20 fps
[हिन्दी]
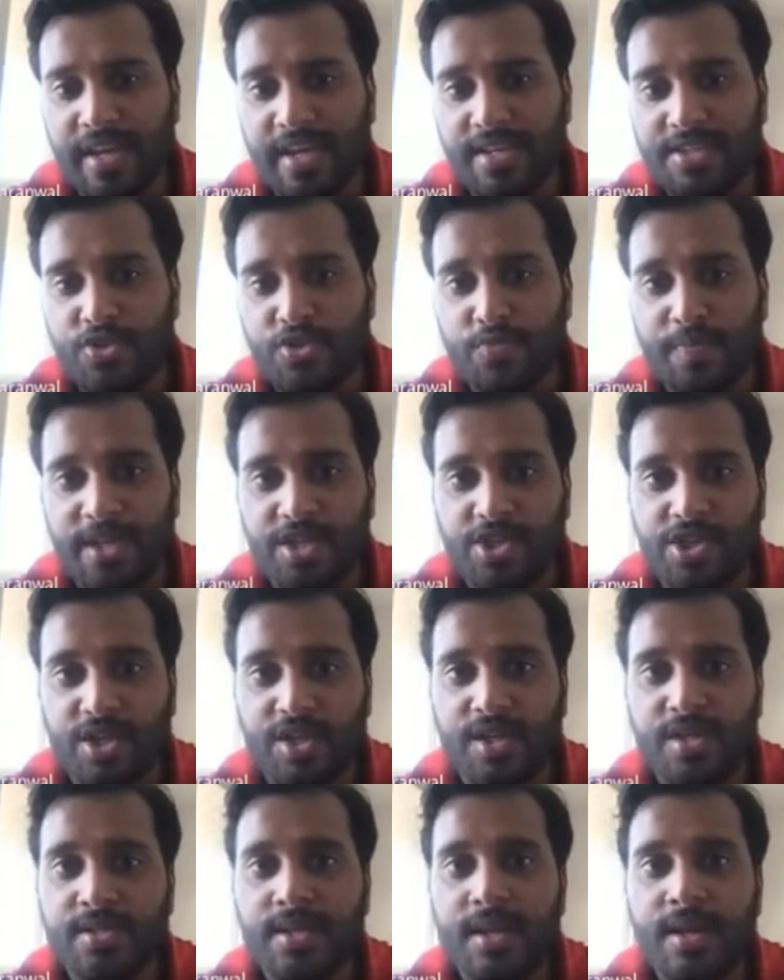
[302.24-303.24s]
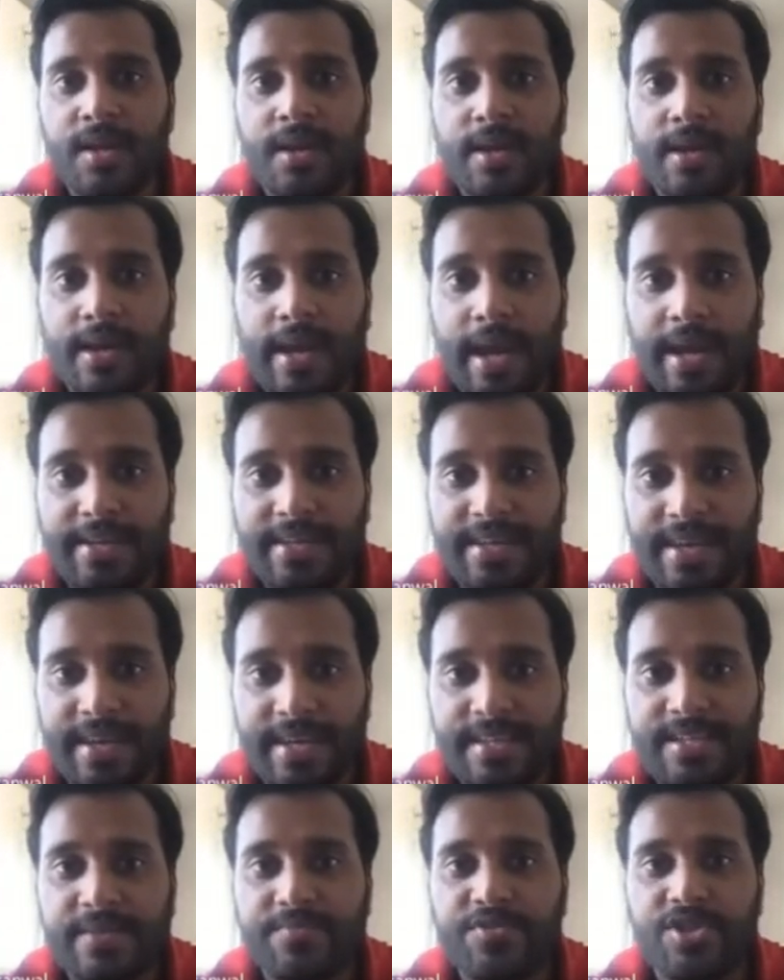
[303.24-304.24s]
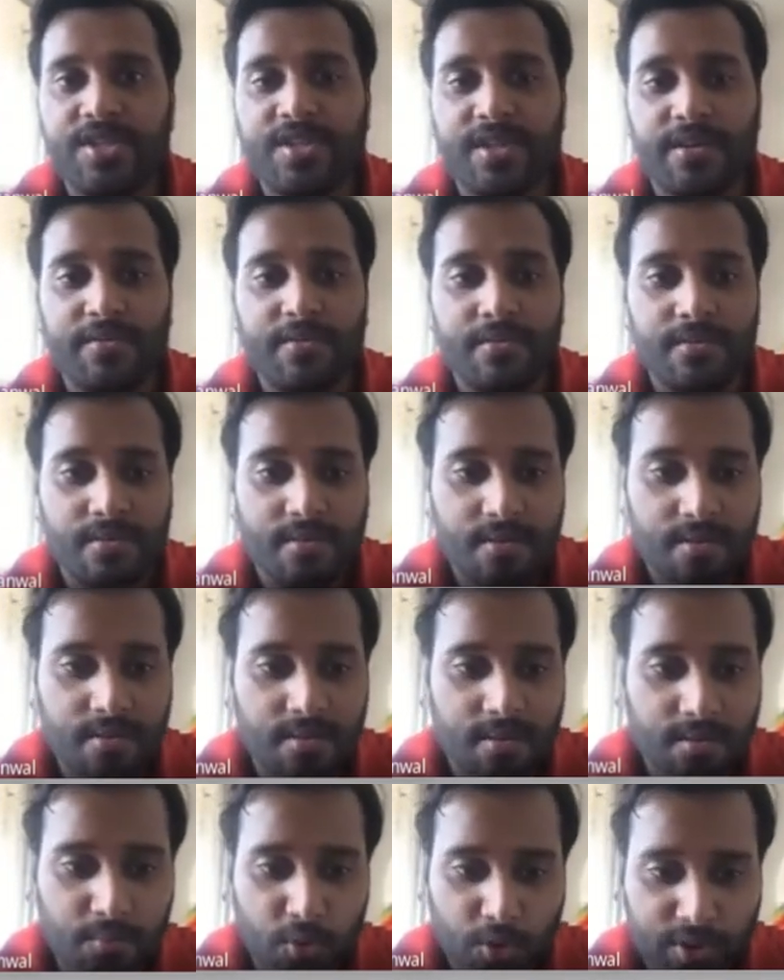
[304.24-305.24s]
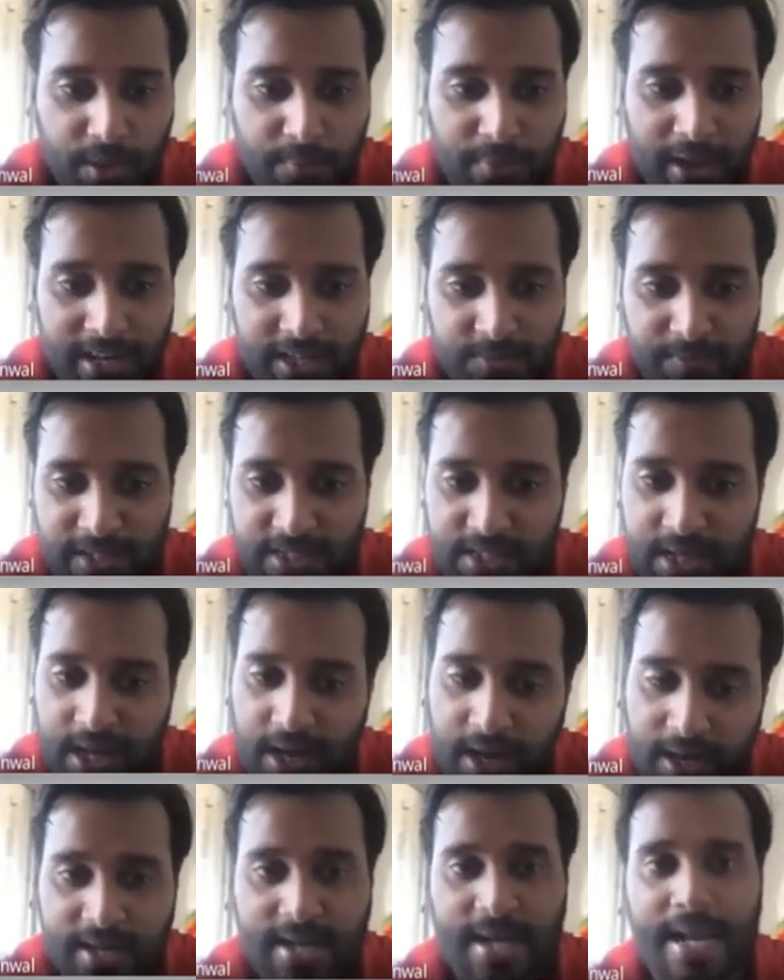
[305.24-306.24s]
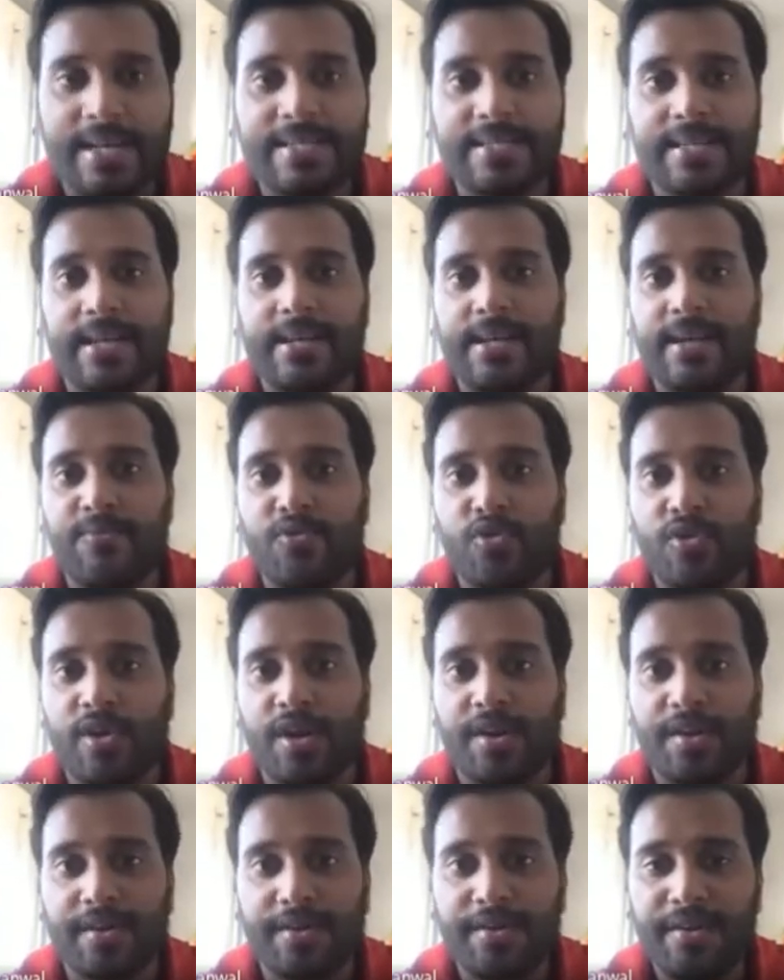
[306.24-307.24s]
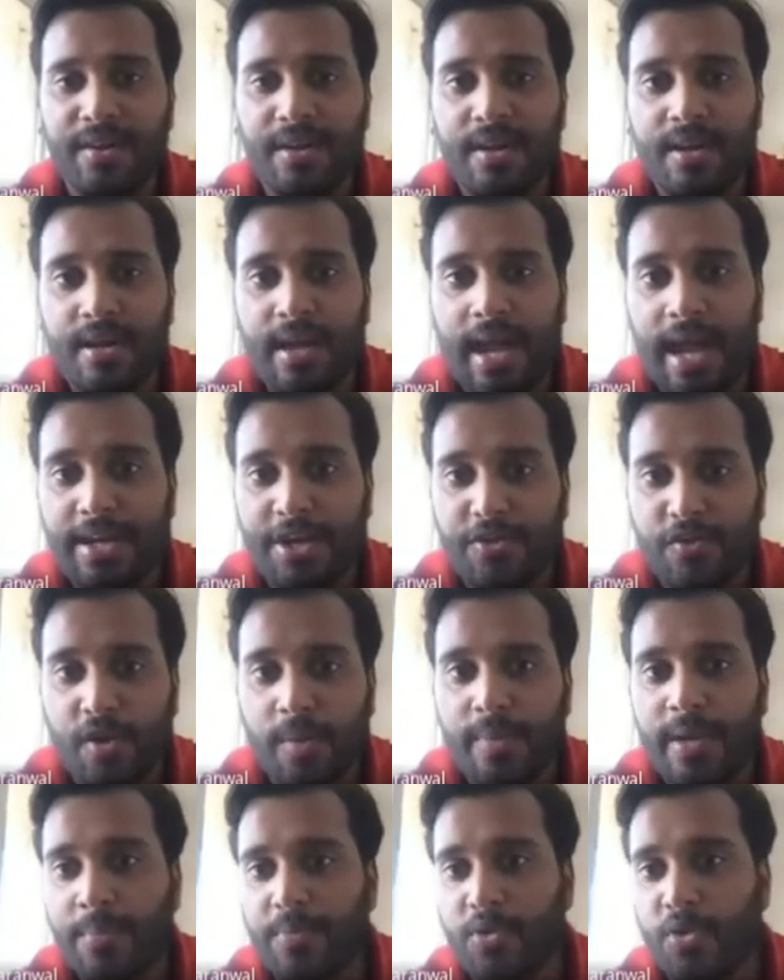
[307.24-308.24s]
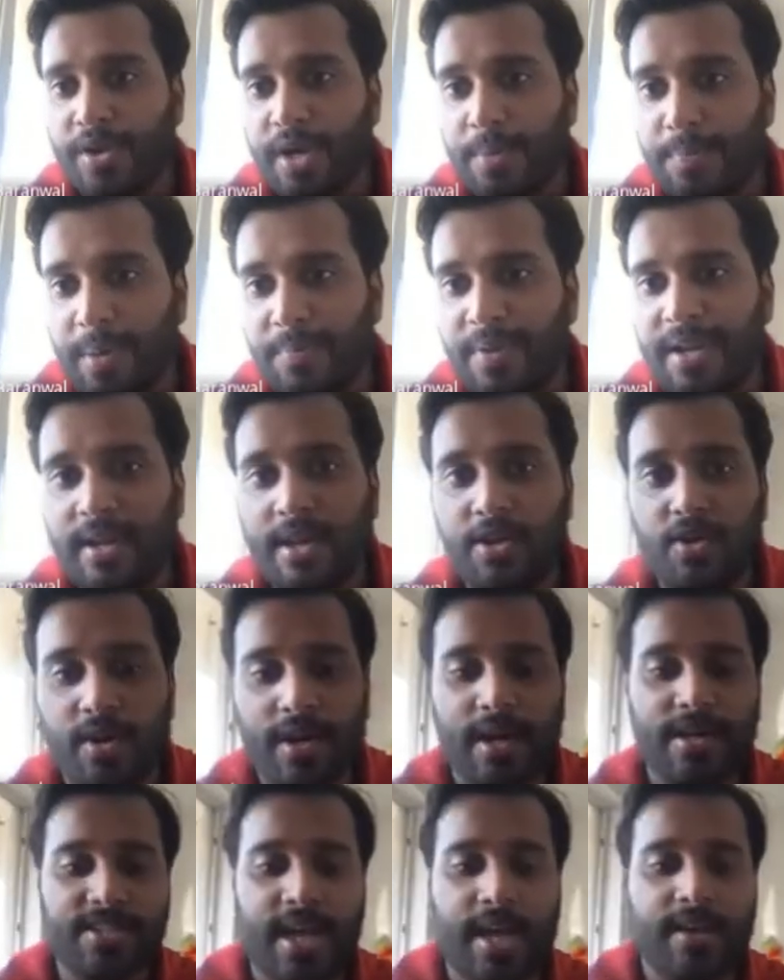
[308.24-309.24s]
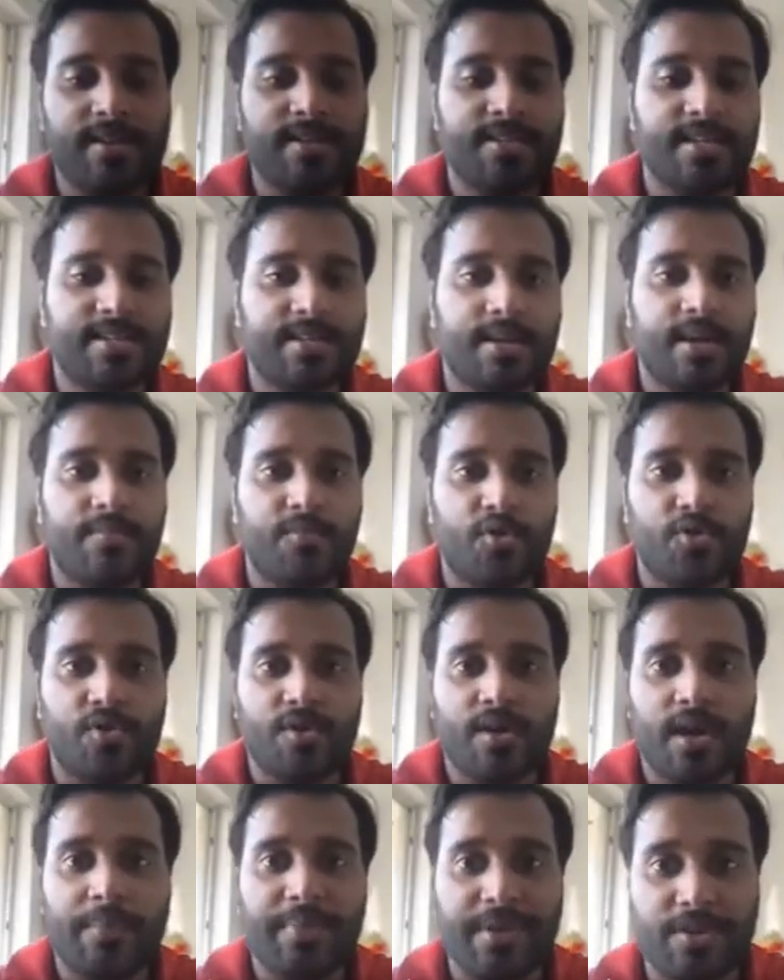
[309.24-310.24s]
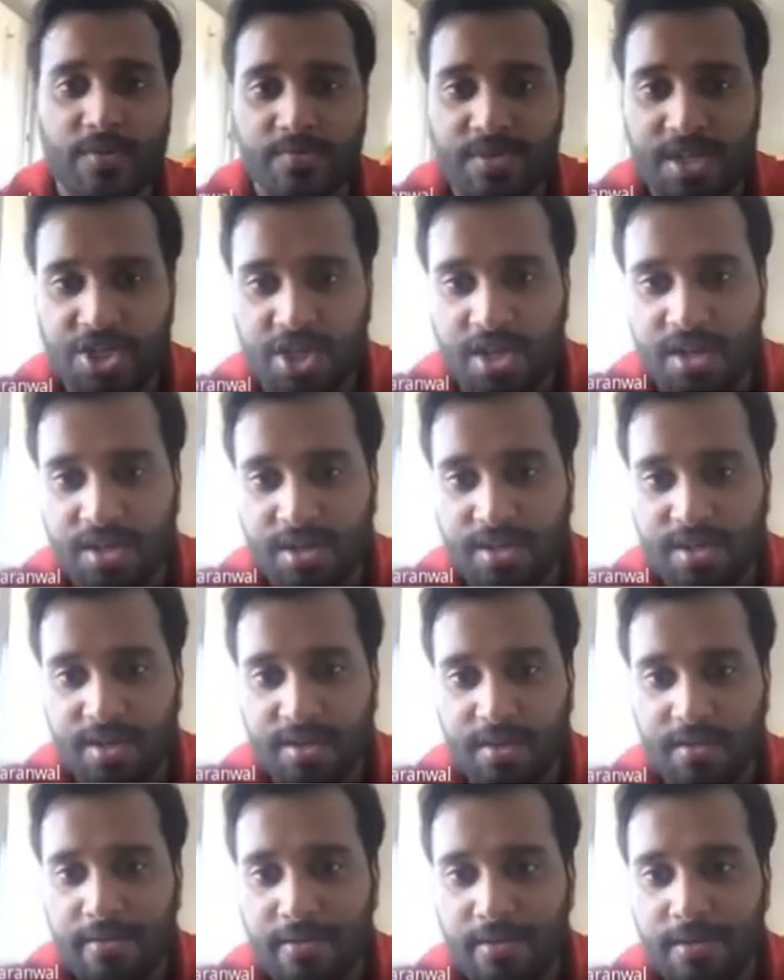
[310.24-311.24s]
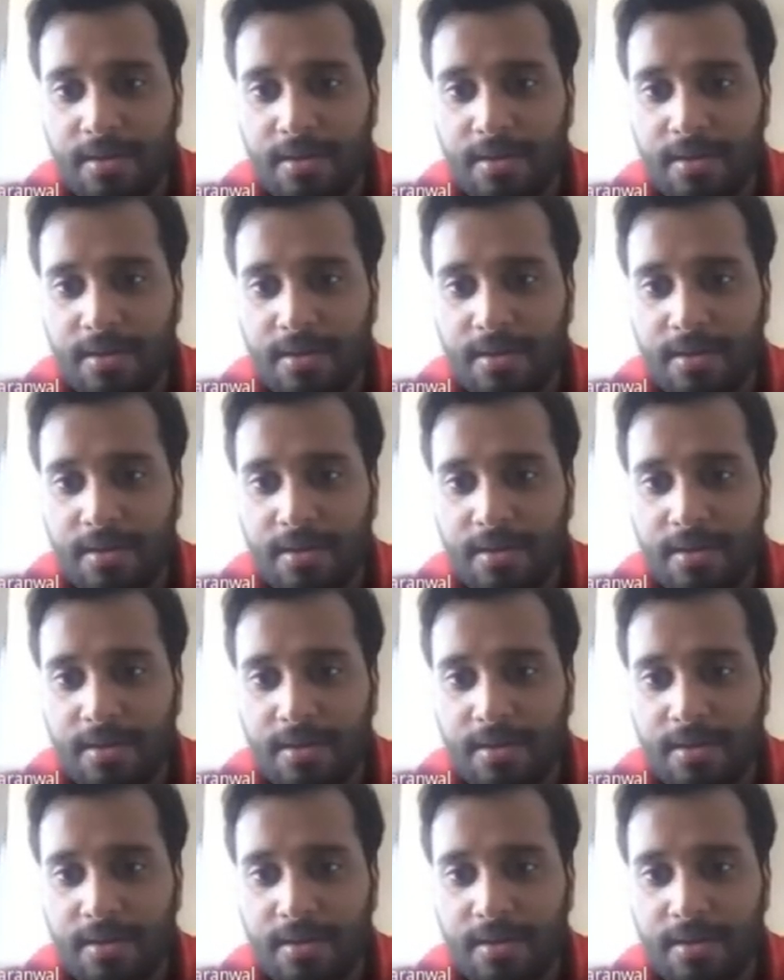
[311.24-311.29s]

ड्रेस यूज पिक्चर्स एंड यही सब चीजें मोदन मार्क्स पे हर क्लास के लिए हम लोग कर रहे हैं एंड इट विल बी अपलोडेड पब्लिकली ऑन आवर चैनल जिसका हम लोग अभी तुमसे शेयर कर देंगे